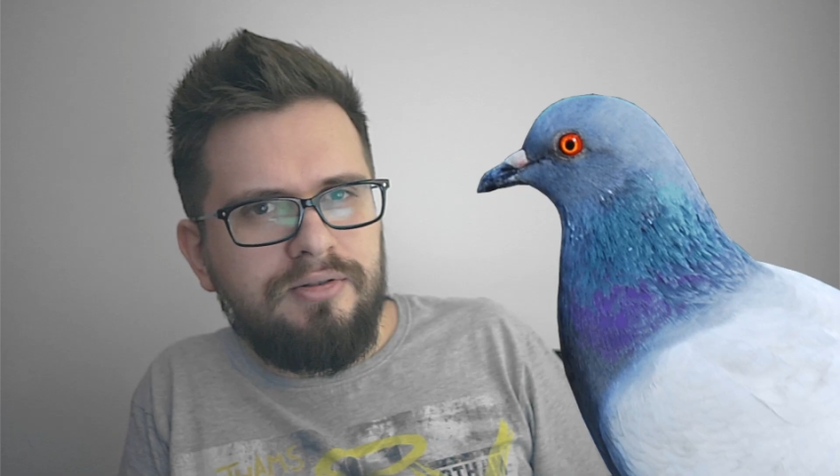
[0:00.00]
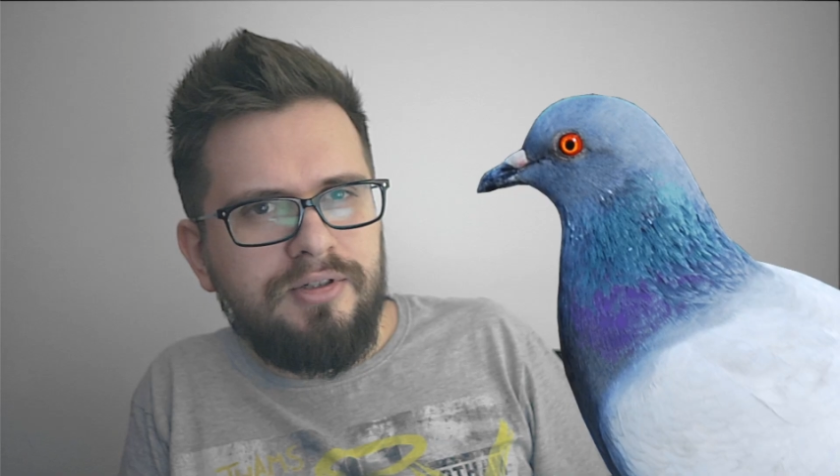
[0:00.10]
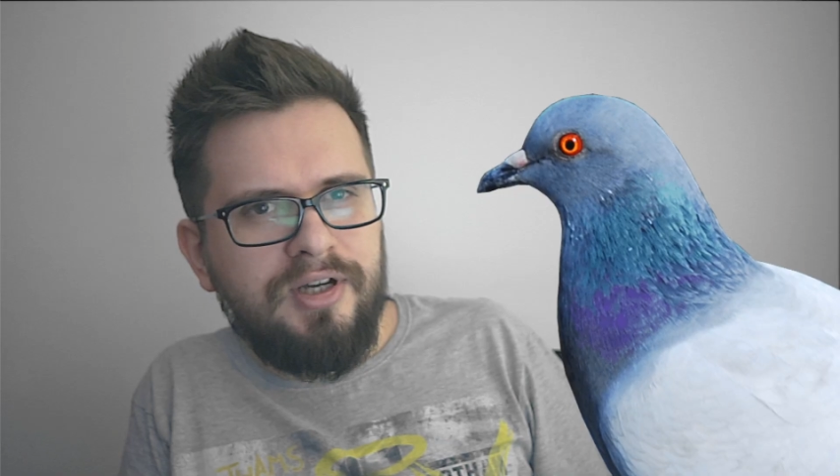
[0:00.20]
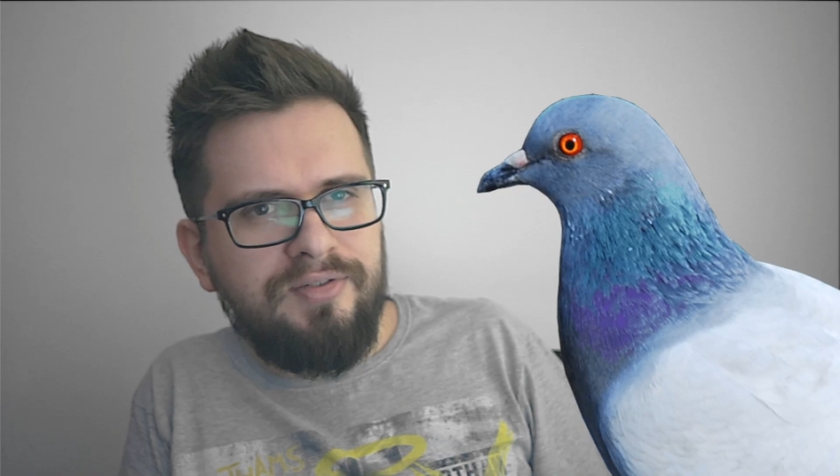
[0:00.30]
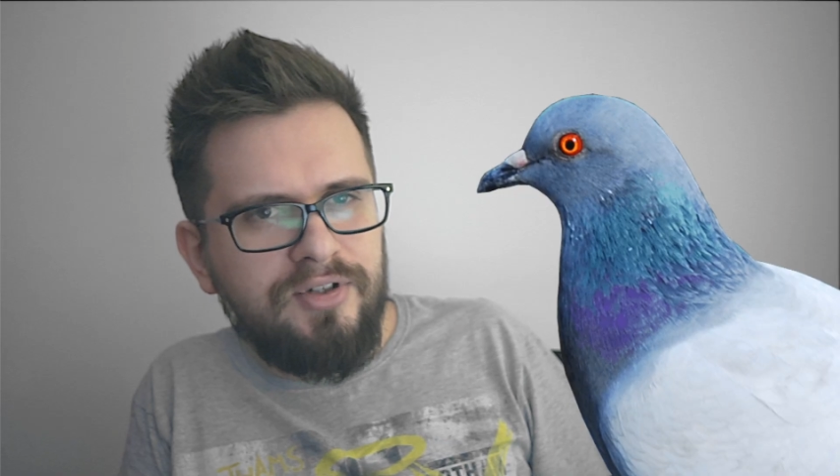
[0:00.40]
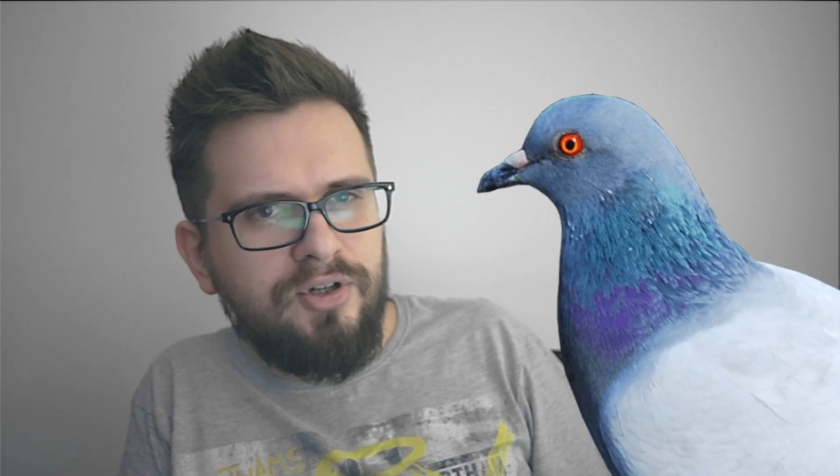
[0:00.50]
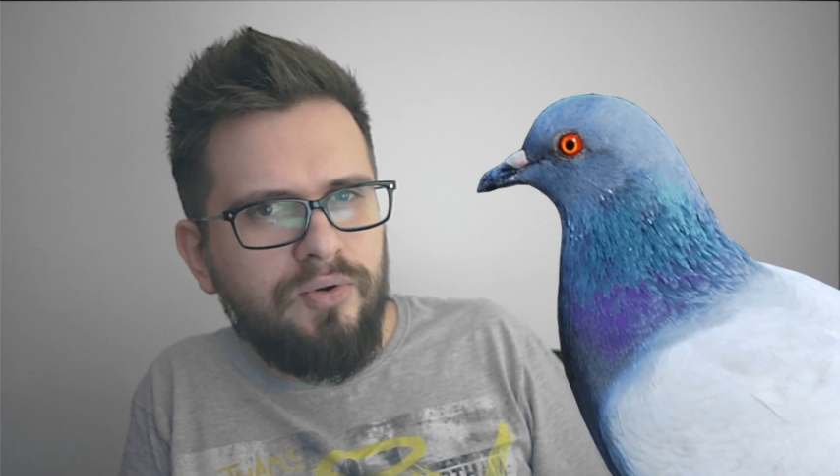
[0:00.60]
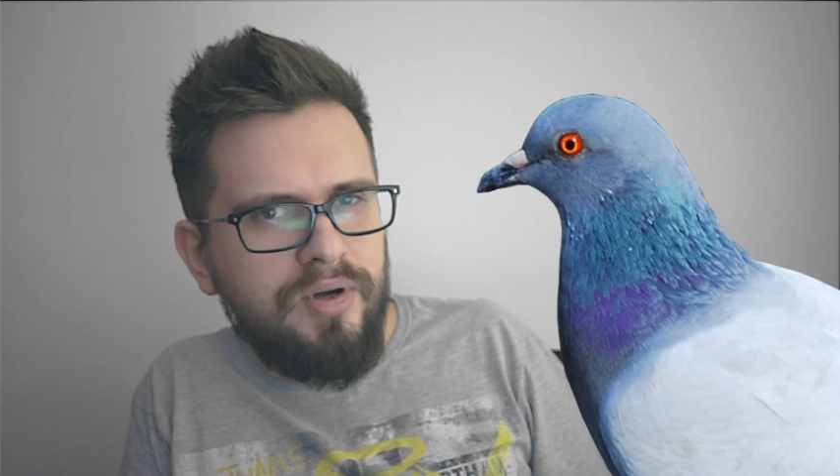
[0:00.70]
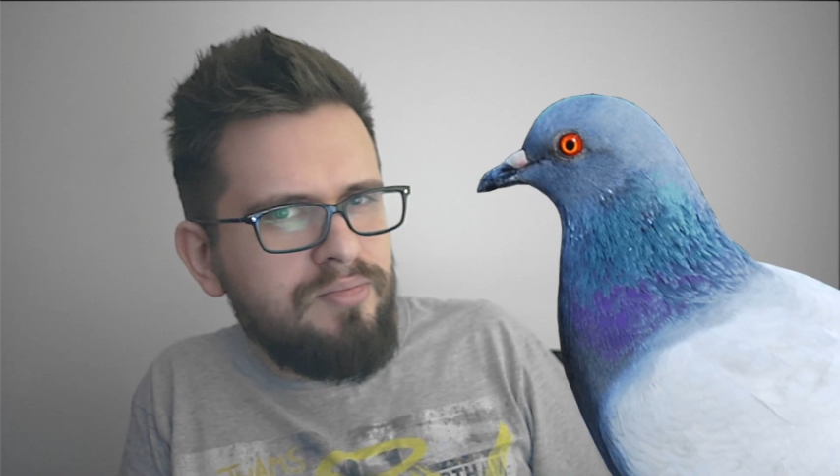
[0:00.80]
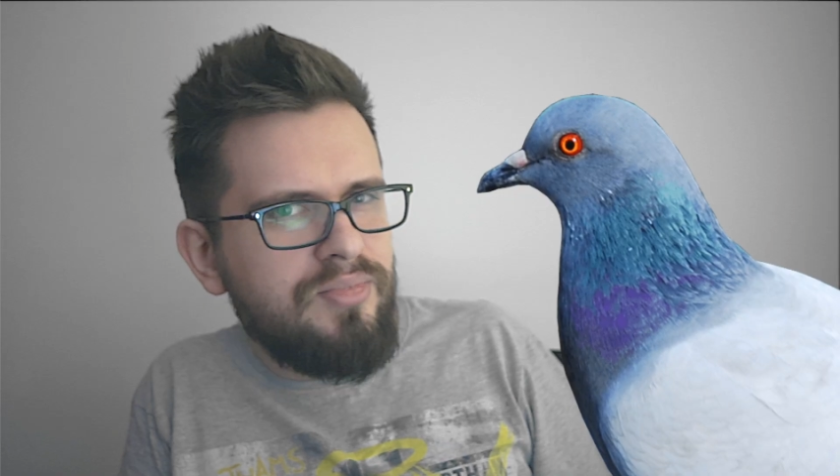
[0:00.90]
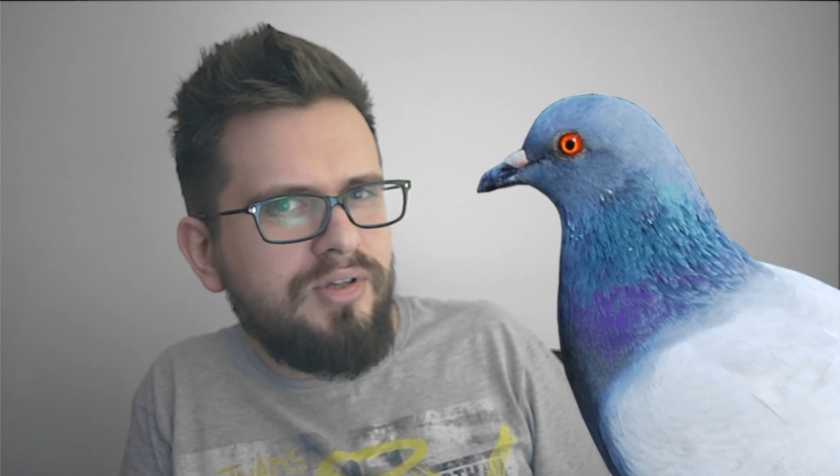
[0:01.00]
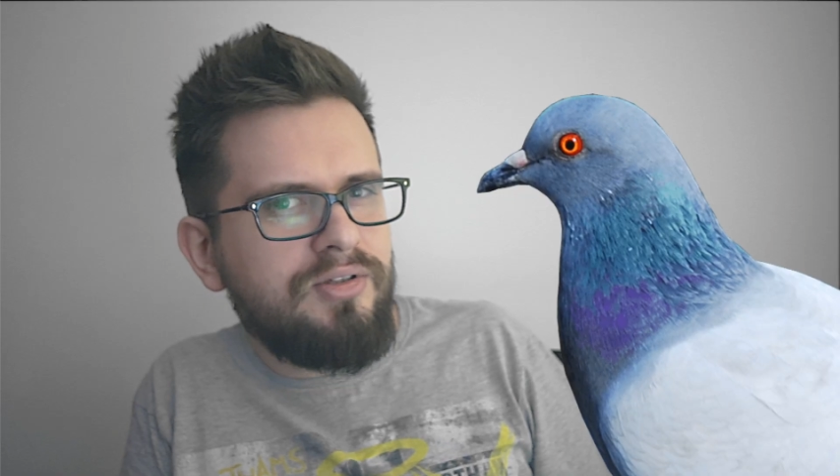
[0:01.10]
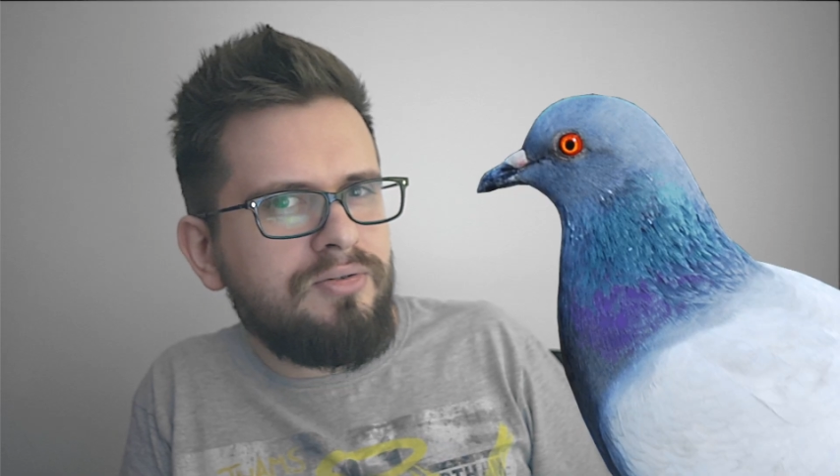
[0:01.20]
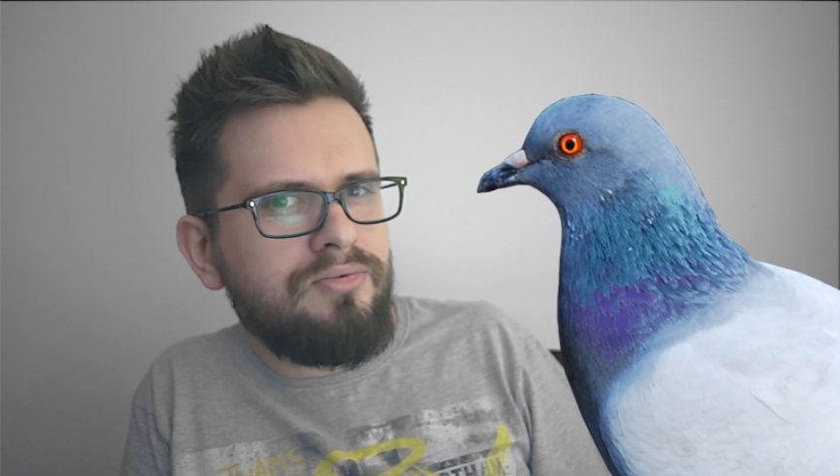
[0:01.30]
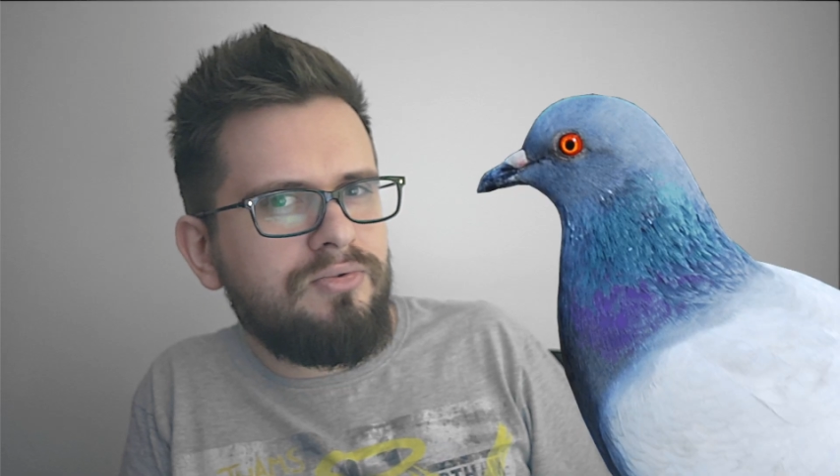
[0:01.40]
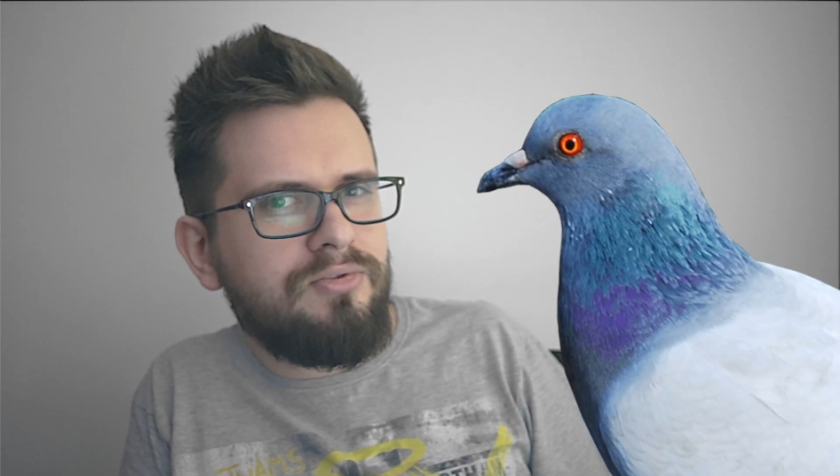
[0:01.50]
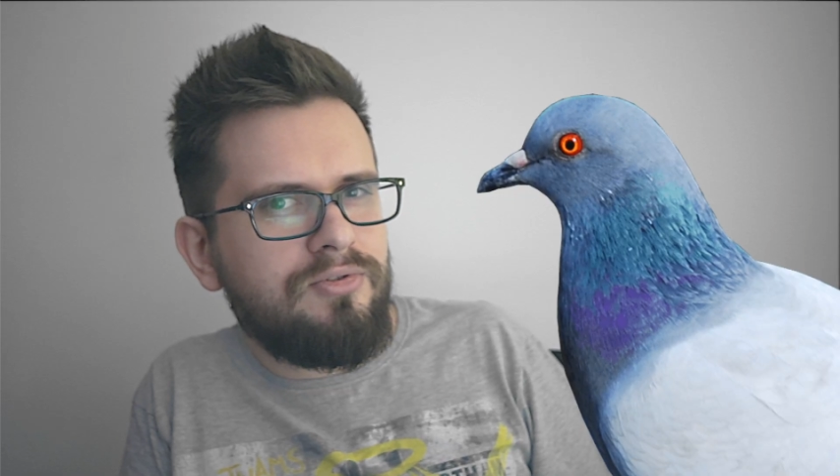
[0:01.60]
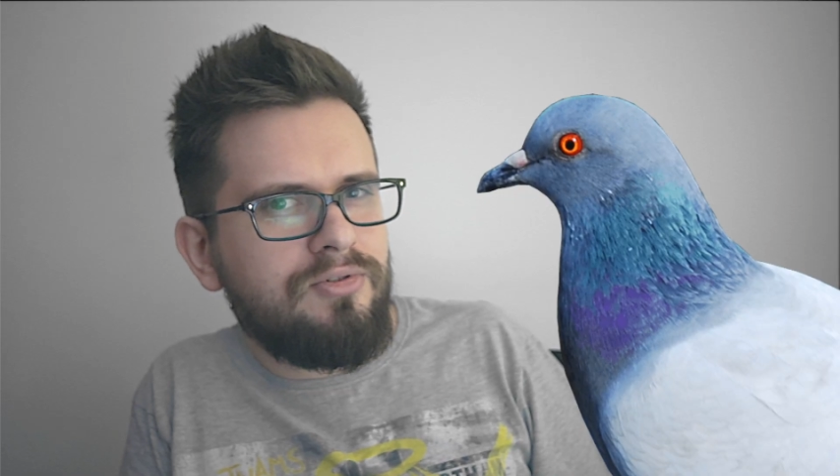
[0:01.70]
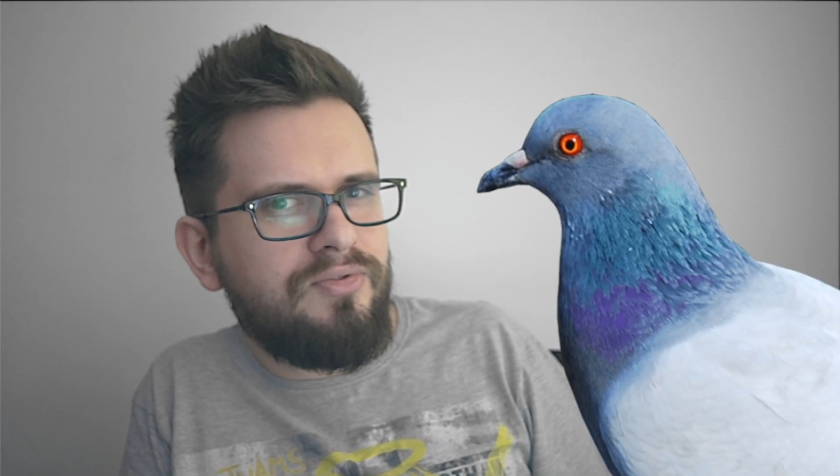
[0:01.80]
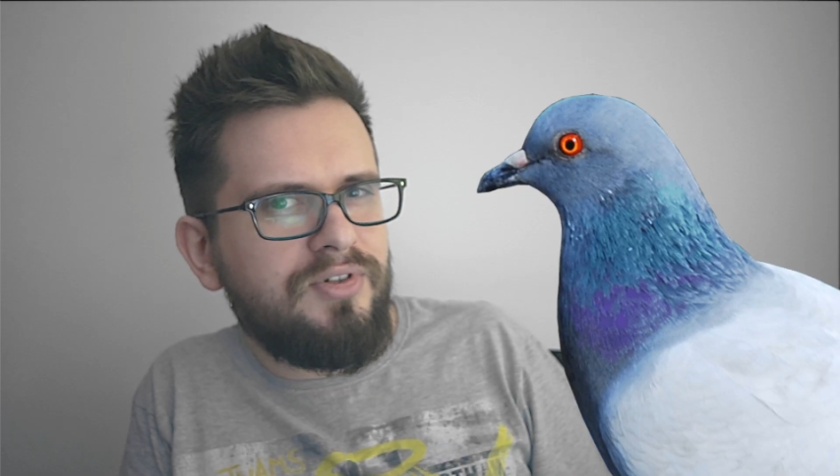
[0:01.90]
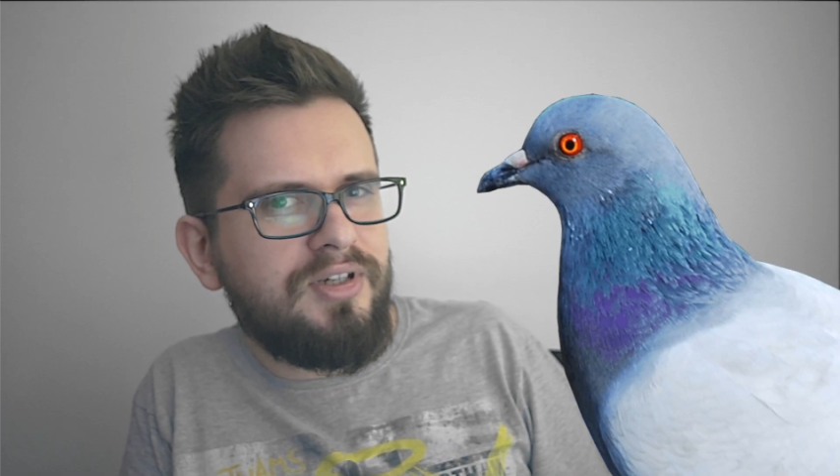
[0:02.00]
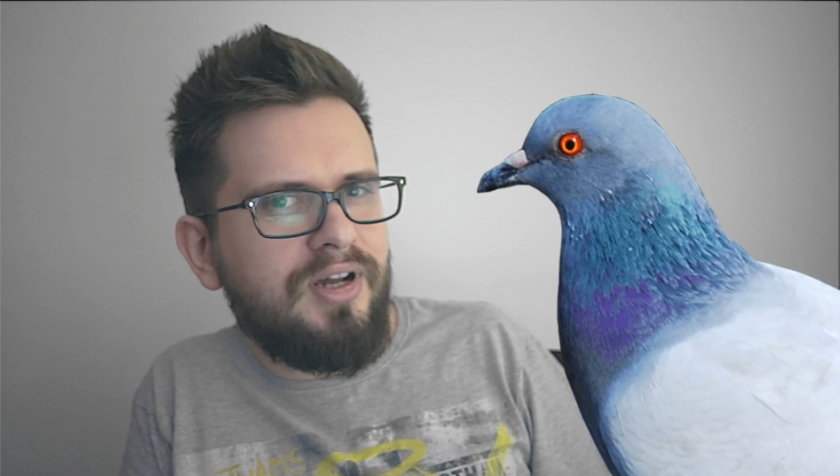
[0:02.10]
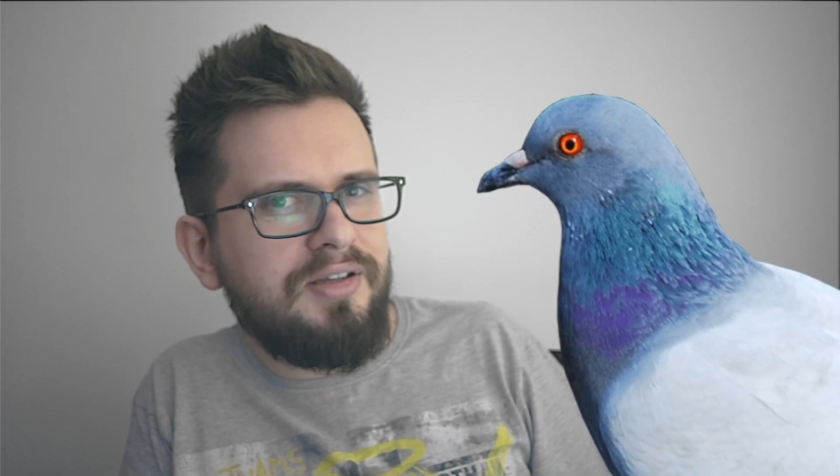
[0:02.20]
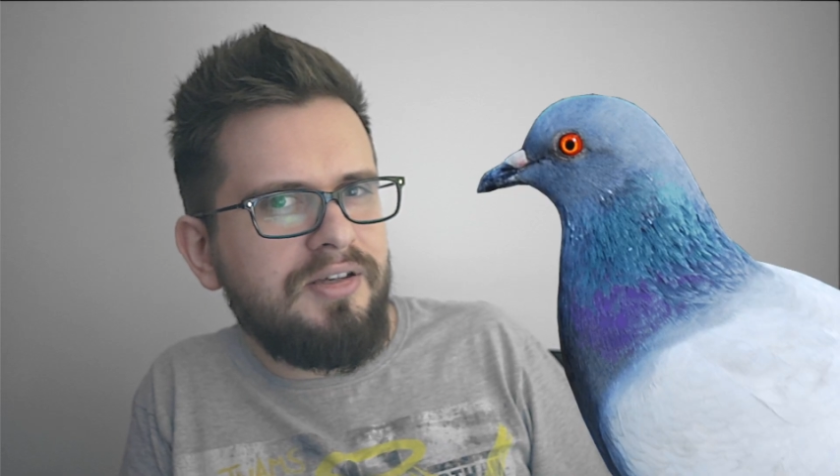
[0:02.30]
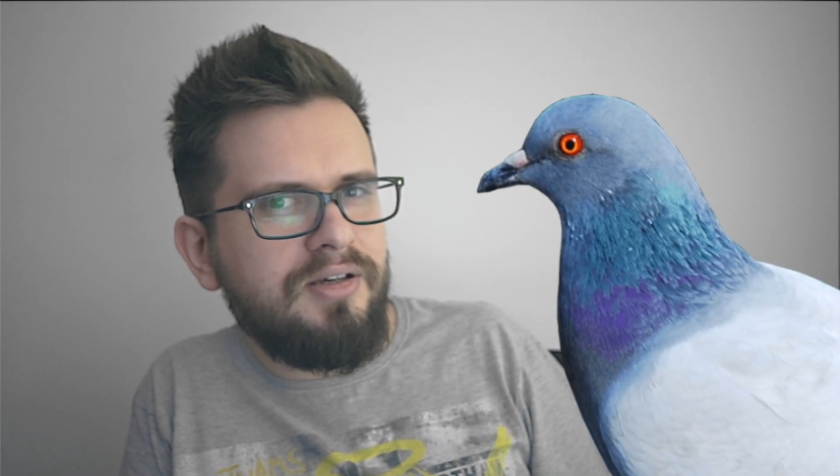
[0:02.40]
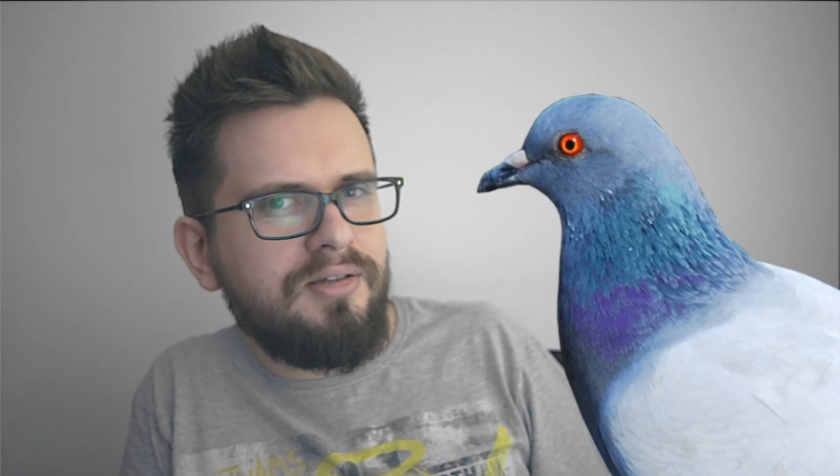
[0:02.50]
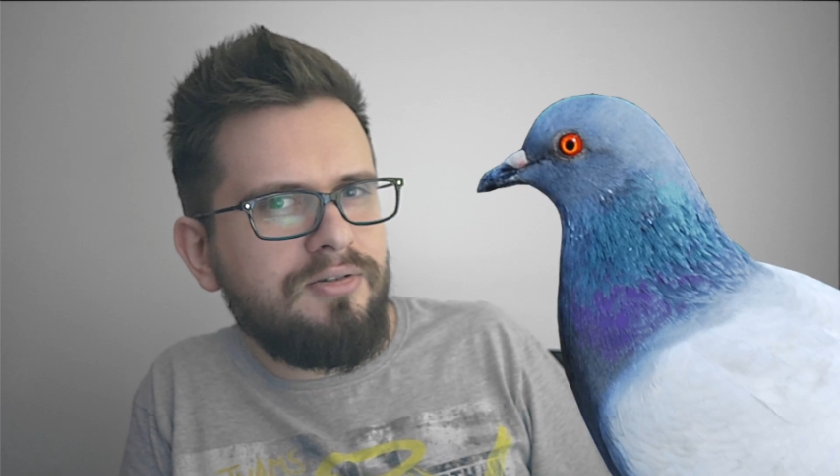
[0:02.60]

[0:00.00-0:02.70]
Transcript: Ciekawe gołębie są do wygrania?